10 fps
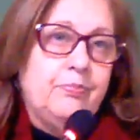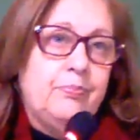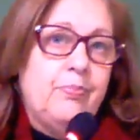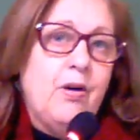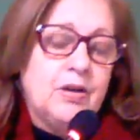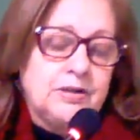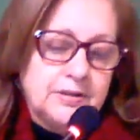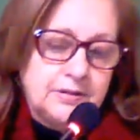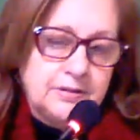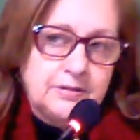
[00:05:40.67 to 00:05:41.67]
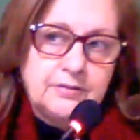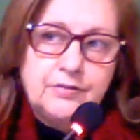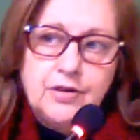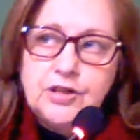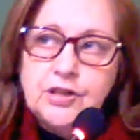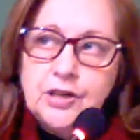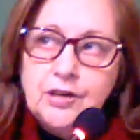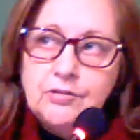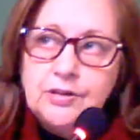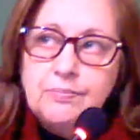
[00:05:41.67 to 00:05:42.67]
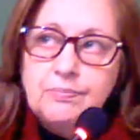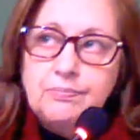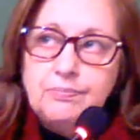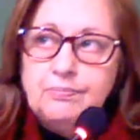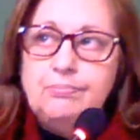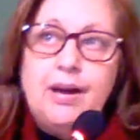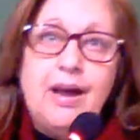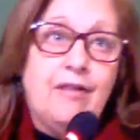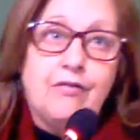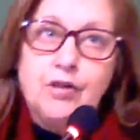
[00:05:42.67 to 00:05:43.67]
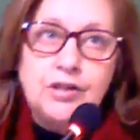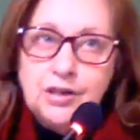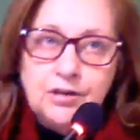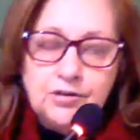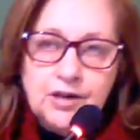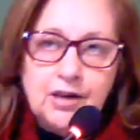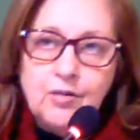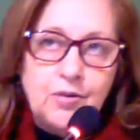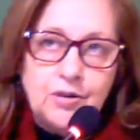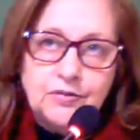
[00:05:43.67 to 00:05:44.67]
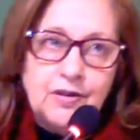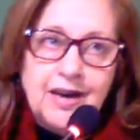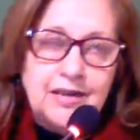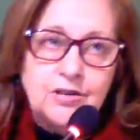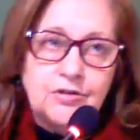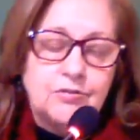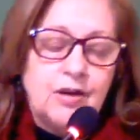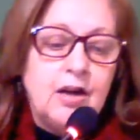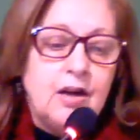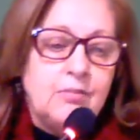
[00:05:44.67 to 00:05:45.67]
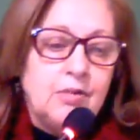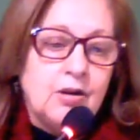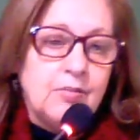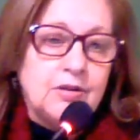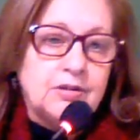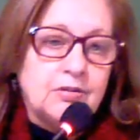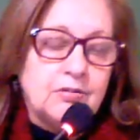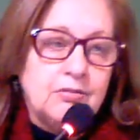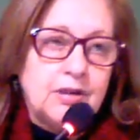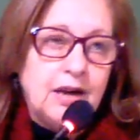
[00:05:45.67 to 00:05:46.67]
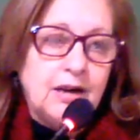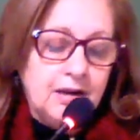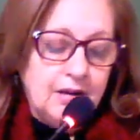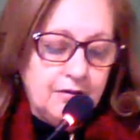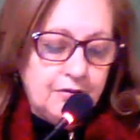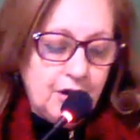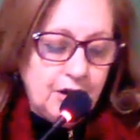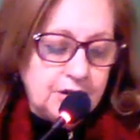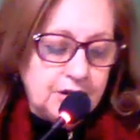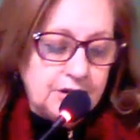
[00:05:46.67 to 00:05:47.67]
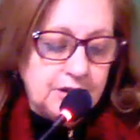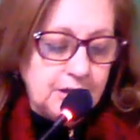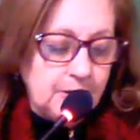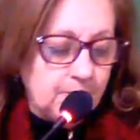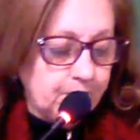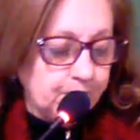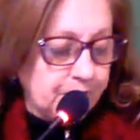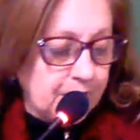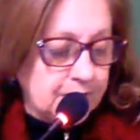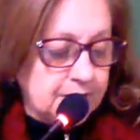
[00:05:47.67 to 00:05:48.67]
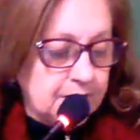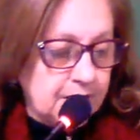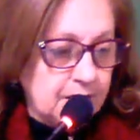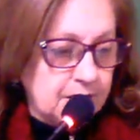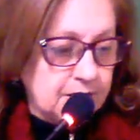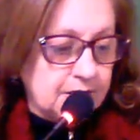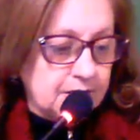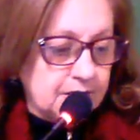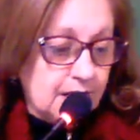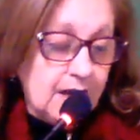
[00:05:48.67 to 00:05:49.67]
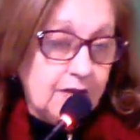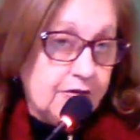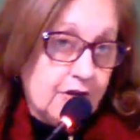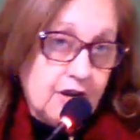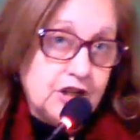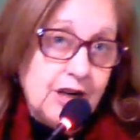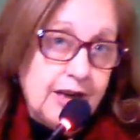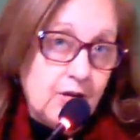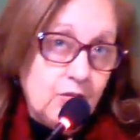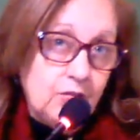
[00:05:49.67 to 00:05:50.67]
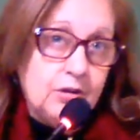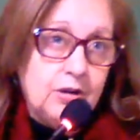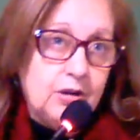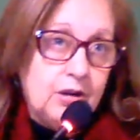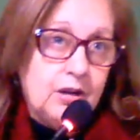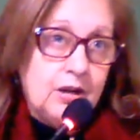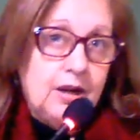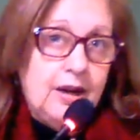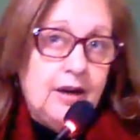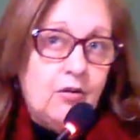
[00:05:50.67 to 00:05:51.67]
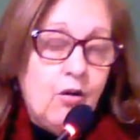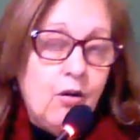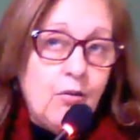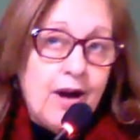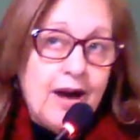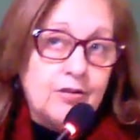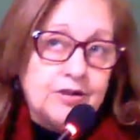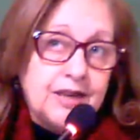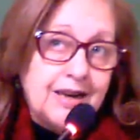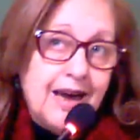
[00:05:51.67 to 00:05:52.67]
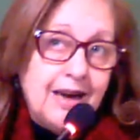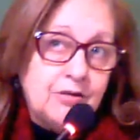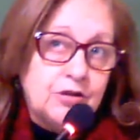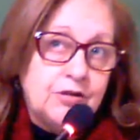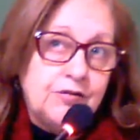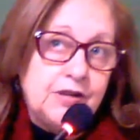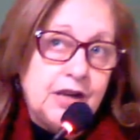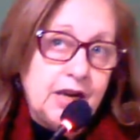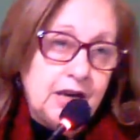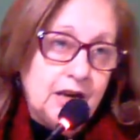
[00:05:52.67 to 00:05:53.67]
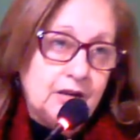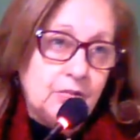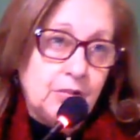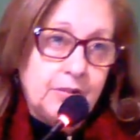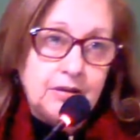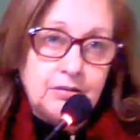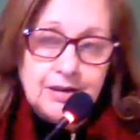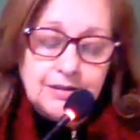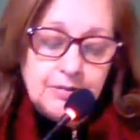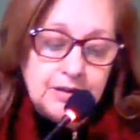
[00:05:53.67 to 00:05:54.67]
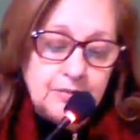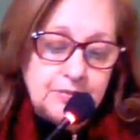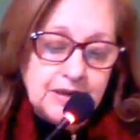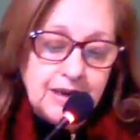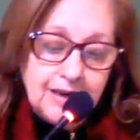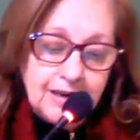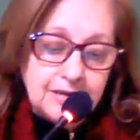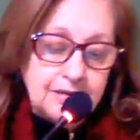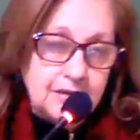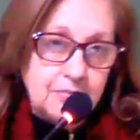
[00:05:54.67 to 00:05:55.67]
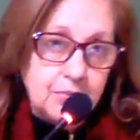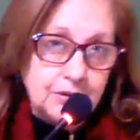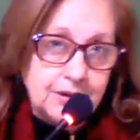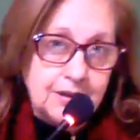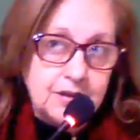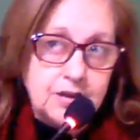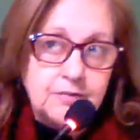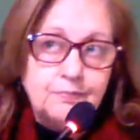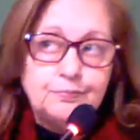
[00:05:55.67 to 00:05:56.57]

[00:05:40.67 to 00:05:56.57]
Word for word: pós-freudianos e pré-freudianos, se é que eu posso falar isso, não é? Pelo menos com quem Freud se, se quem Freud leu, é, como era o cenário de Viena no momento do nascimento da psicanálise, isso é importante.